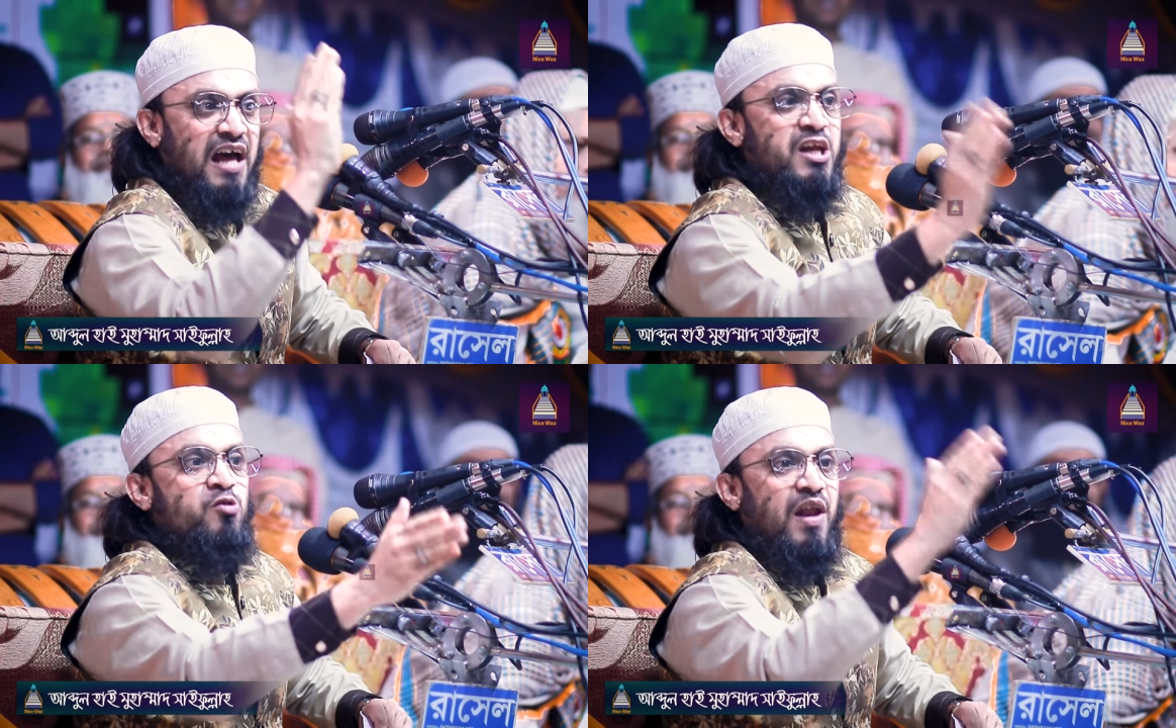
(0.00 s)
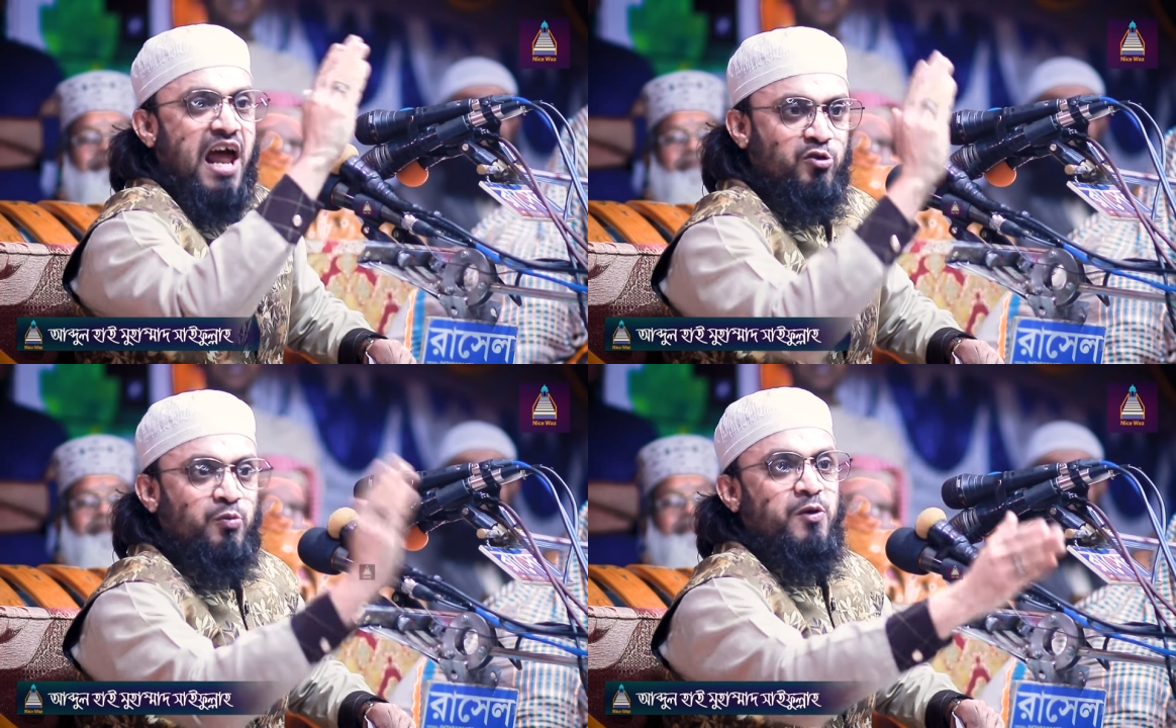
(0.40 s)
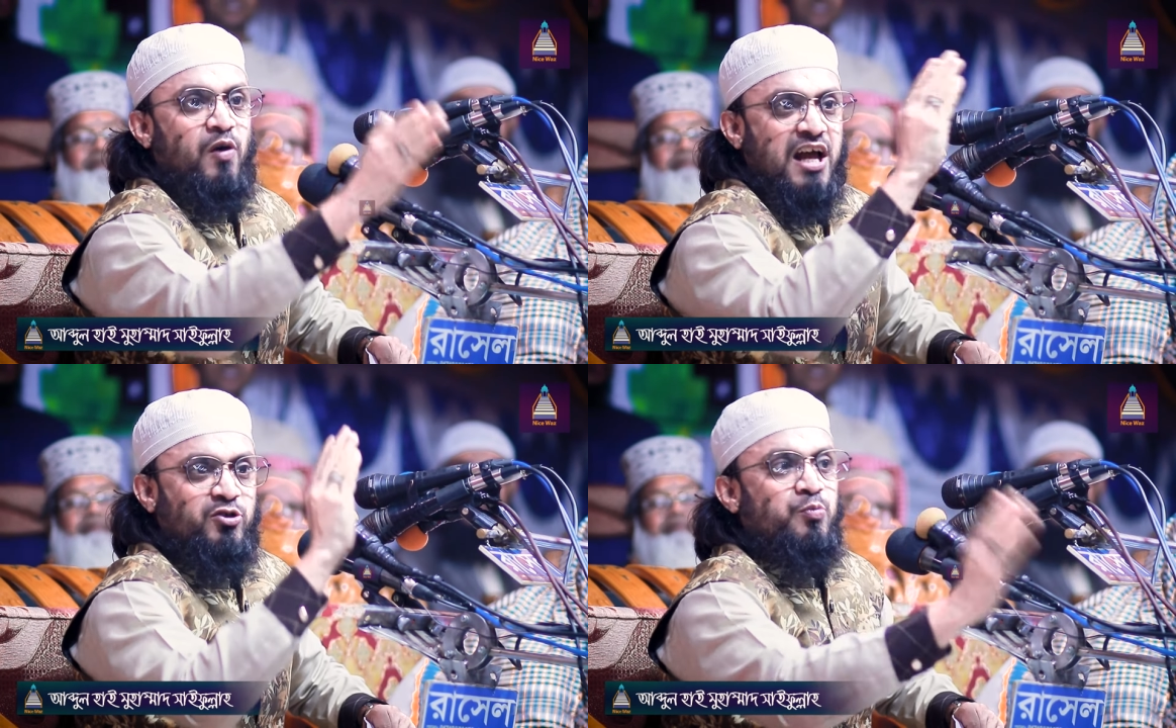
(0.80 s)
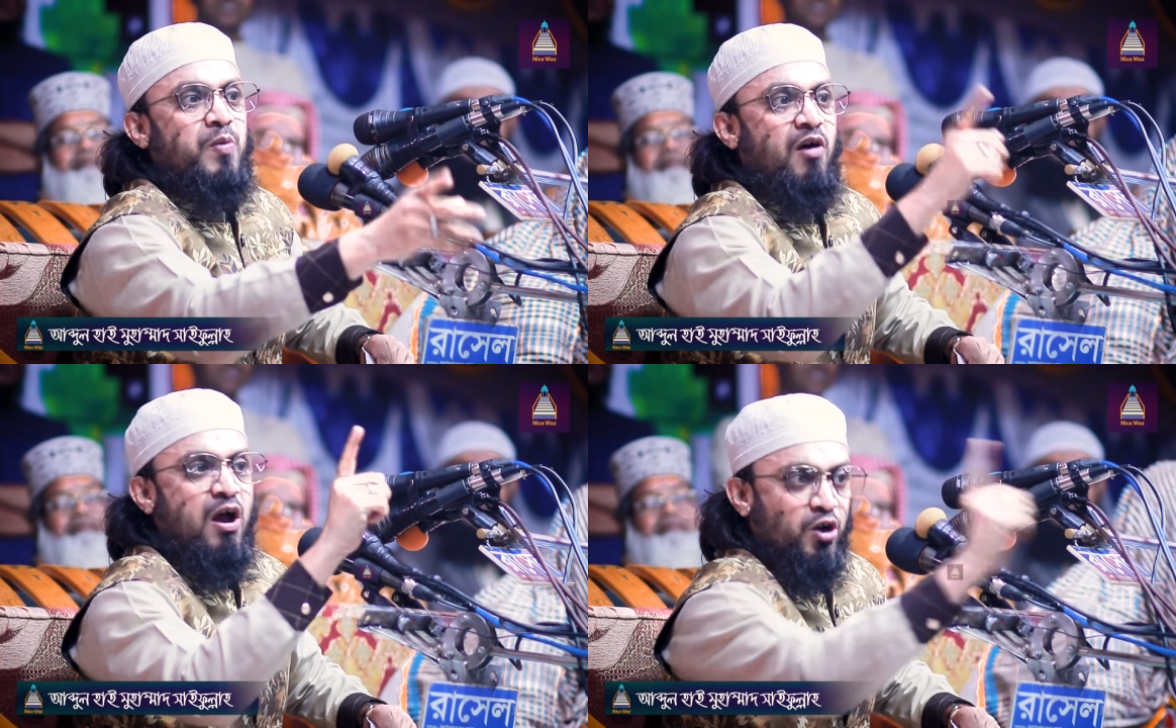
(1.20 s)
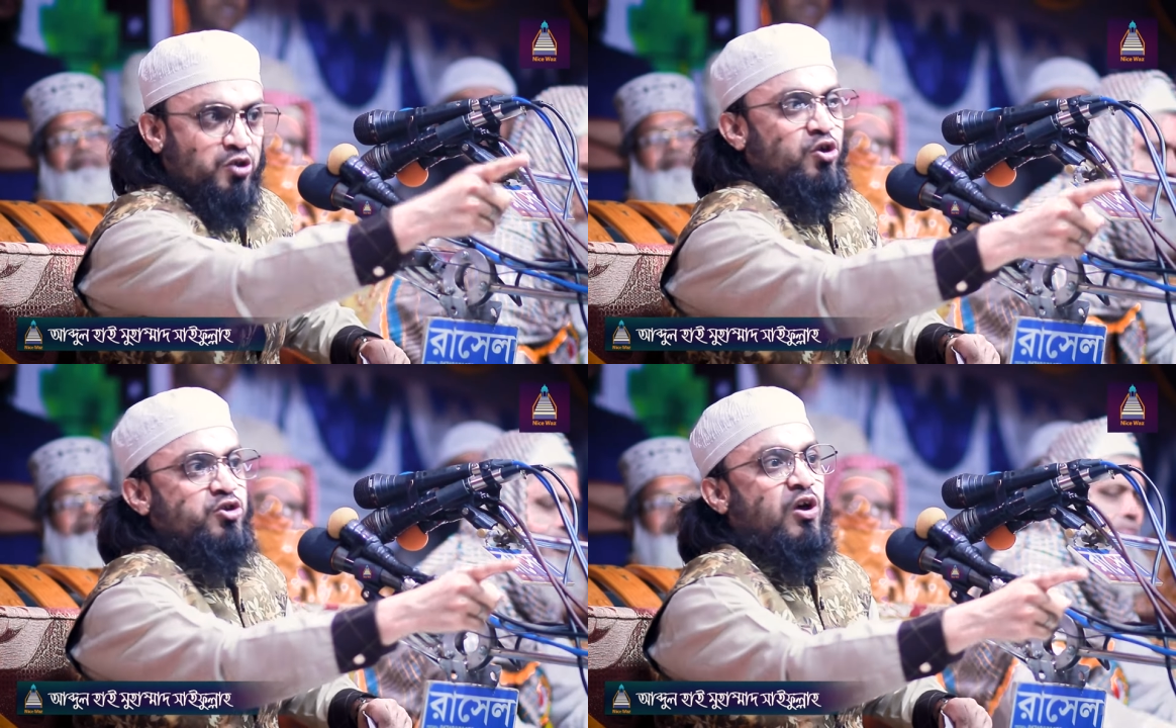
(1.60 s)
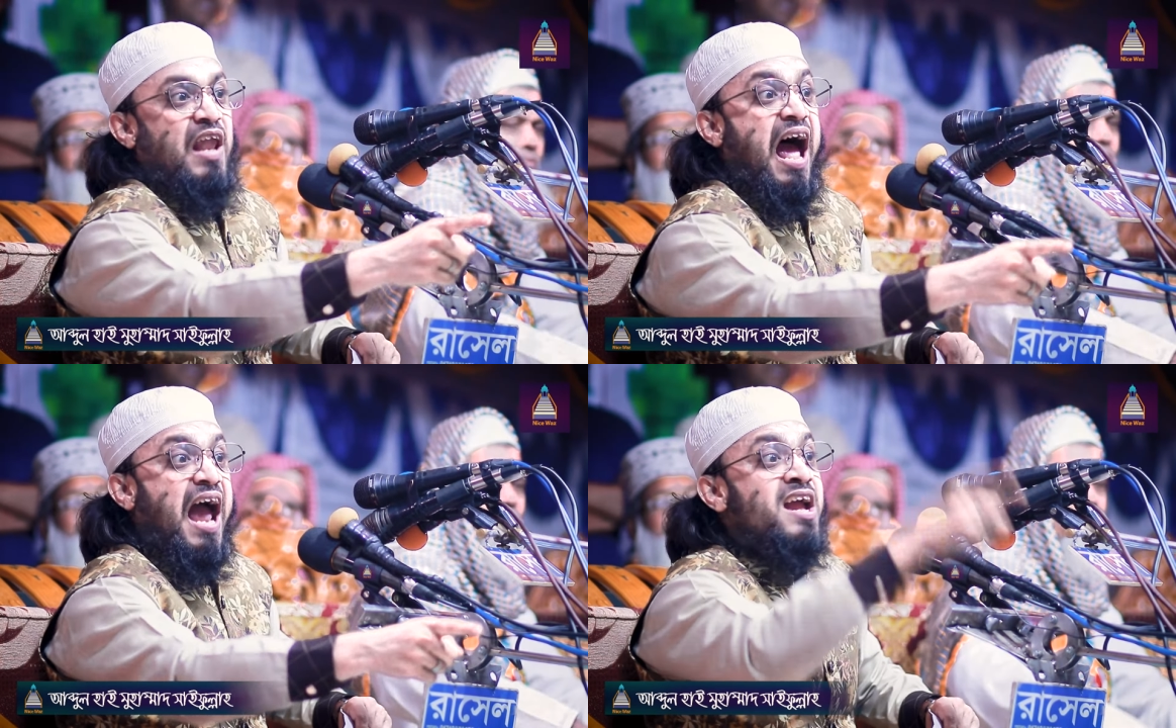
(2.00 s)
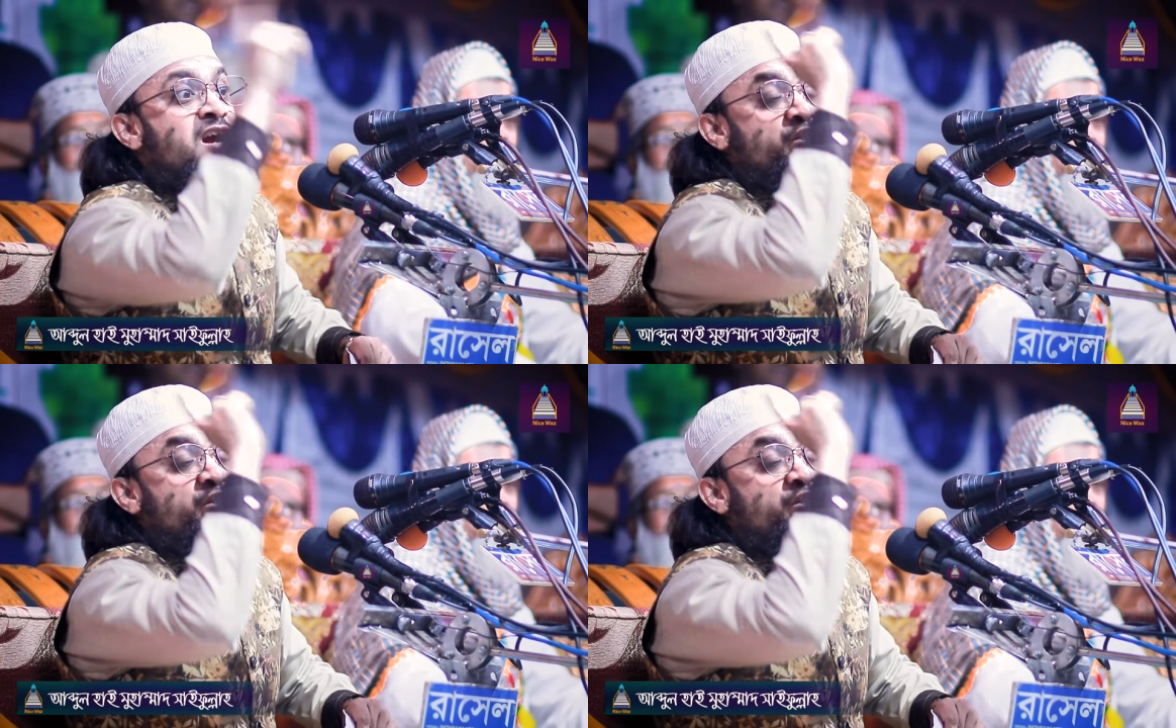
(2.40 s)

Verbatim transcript: দাড়িওয়ালা টুপিওয়ালা জুব্বাওয়ালা অন্তর জলায়